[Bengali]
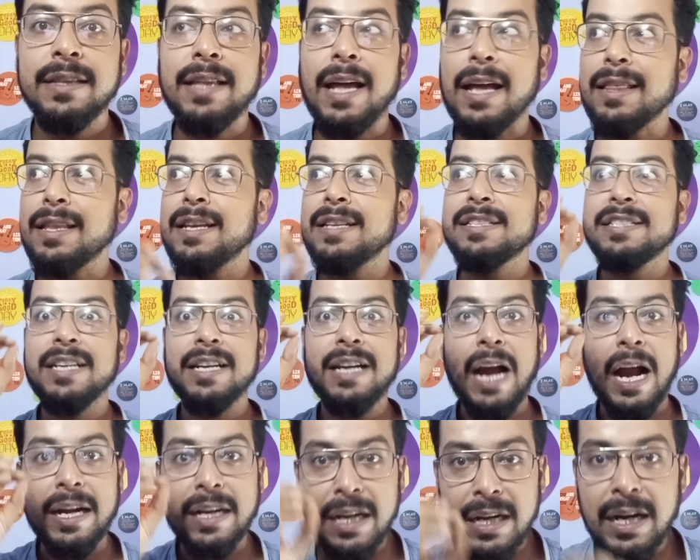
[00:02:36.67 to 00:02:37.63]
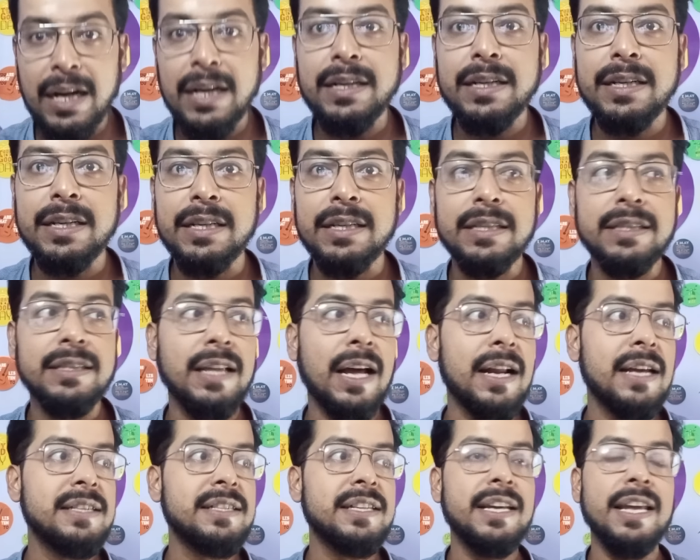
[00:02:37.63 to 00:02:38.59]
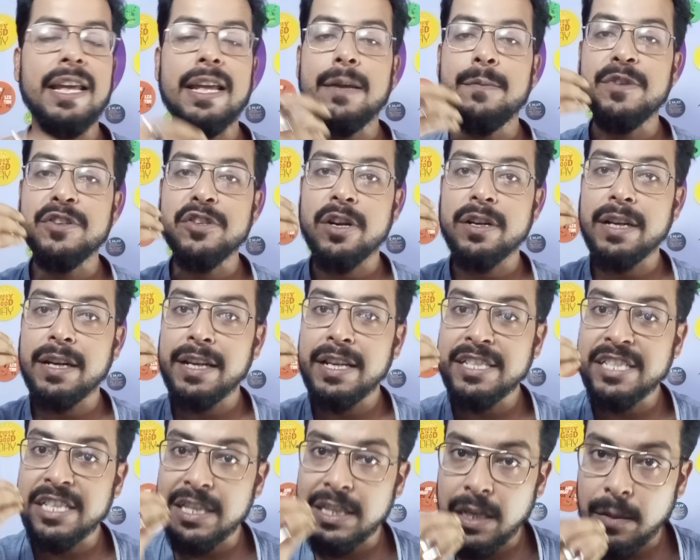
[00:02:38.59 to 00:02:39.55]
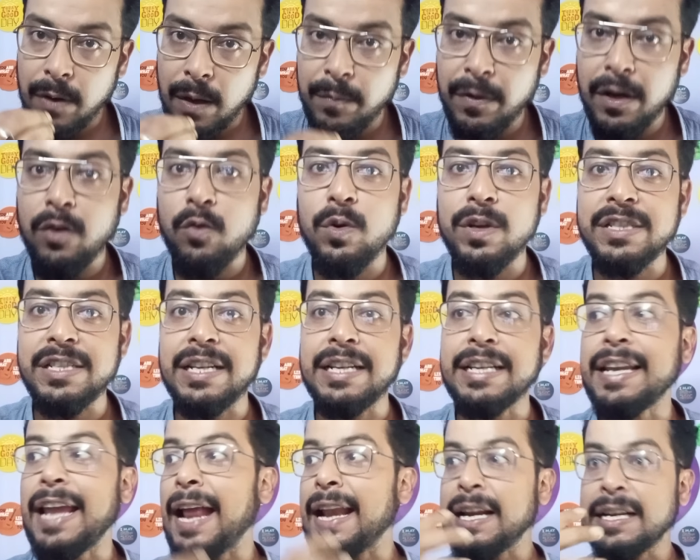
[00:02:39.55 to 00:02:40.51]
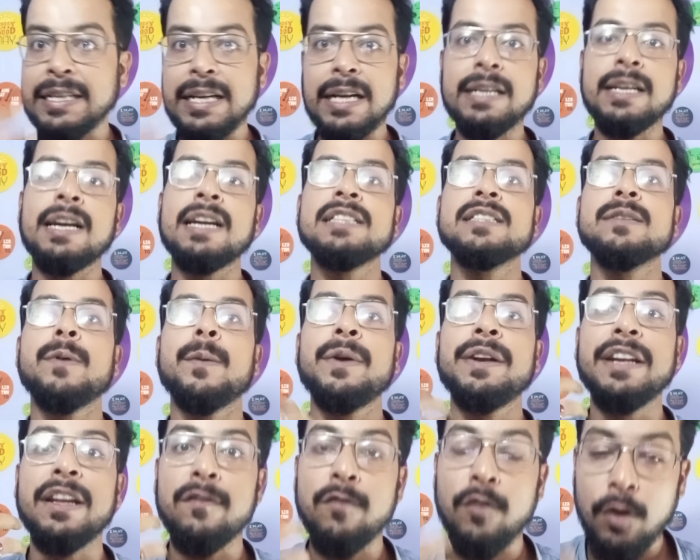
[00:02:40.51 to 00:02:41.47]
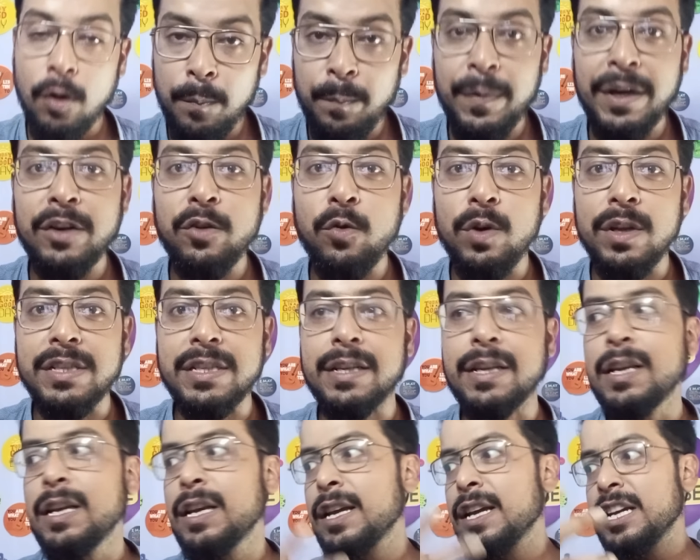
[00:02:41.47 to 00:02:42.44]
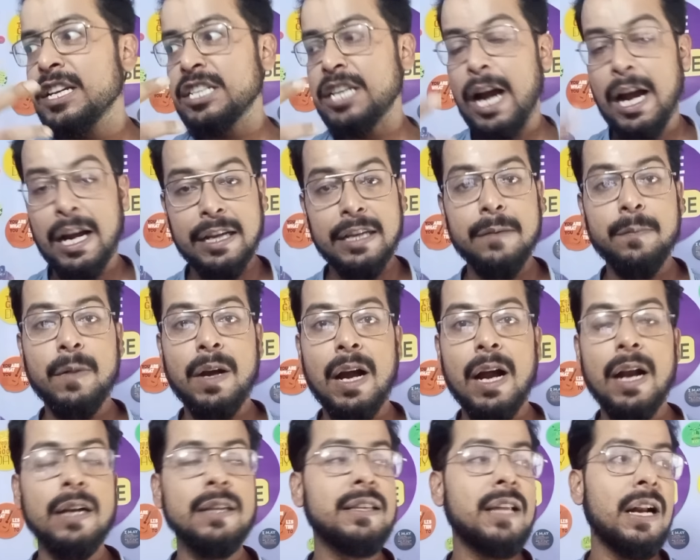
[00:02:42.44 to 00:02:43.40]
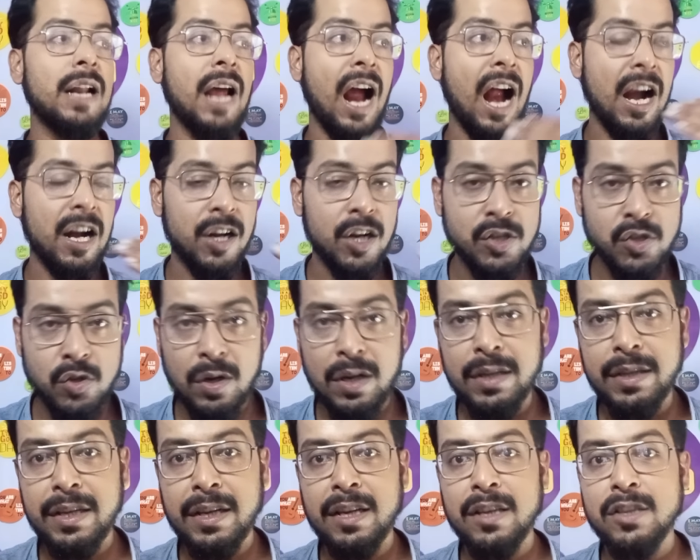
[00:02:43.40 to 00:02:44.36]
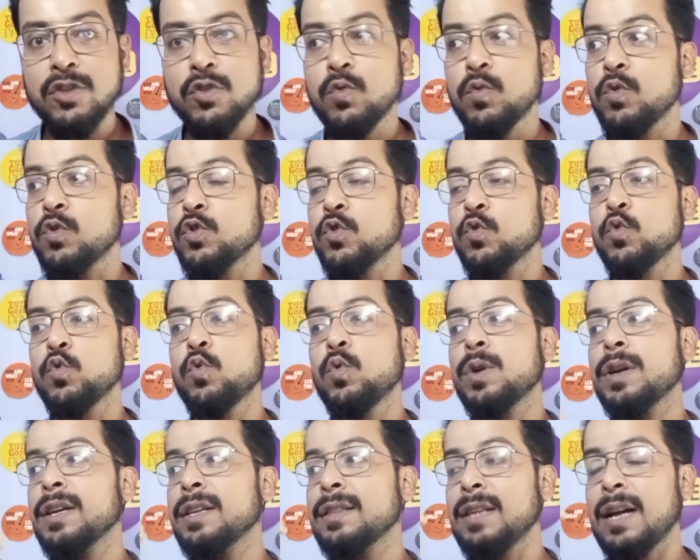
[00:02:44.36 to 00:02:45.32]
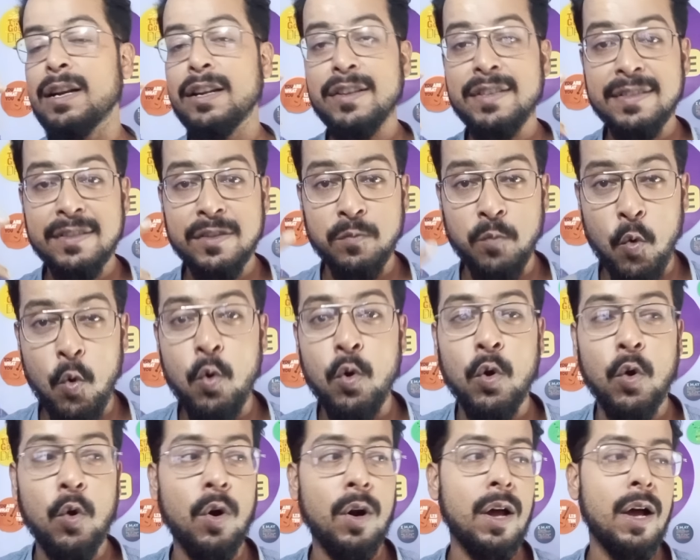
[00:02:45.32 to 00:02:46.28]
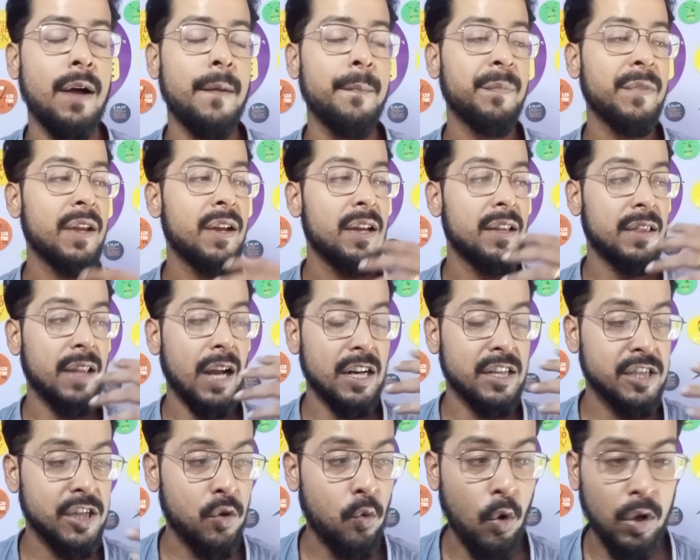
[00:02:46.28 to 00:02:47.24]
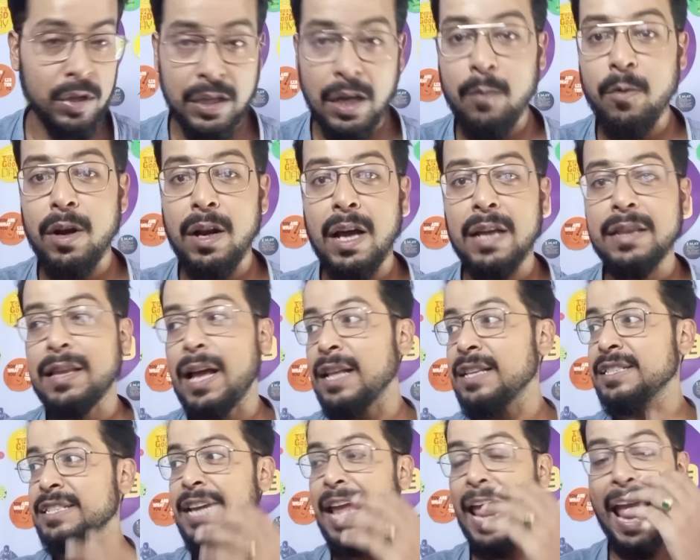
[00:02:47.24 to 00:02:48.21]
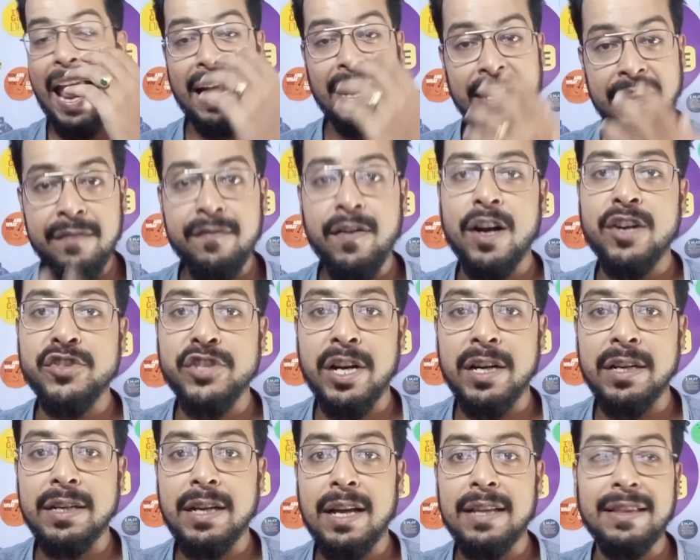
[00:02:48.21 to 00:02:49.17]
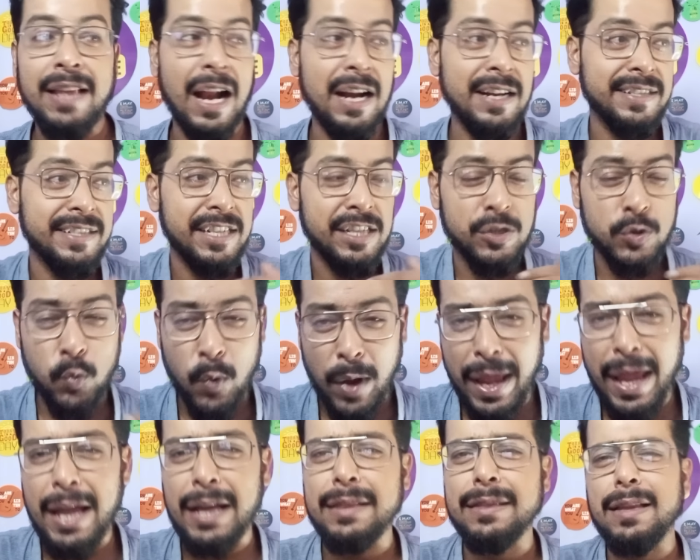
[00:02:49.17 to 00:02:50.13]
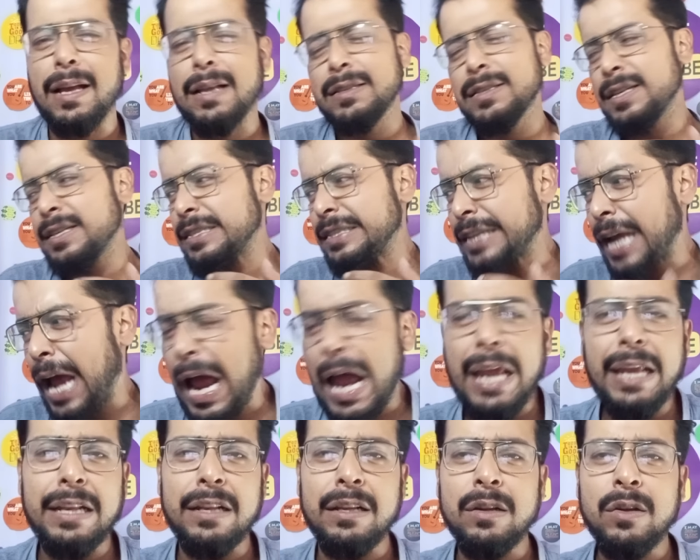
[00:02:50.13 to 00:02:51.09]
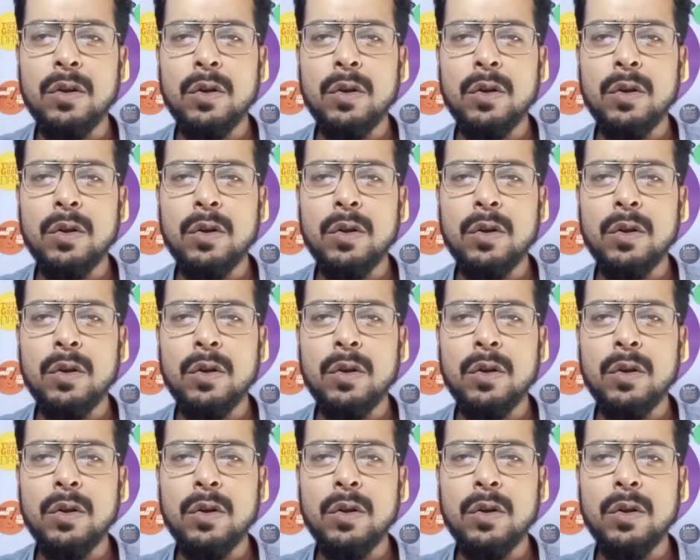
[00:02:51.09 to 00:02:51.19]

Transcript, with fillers: তাদের যে খাটাখাটনি তারা যে এই বিষয়টা নিয়ে চিন্তাভাবনা করেছেন ক্যারেক্টারটাকে যেভাবে ডেভেলপমেন্ট করেছেন শাকিব খান তার হাঁটা চলা থেকে শুরু করে তার এই স্মোক করা তার যে কথা বলা তার যে অ্যাংরি ভার্সানটা তার যে সোয়াক তার যে স্টাইল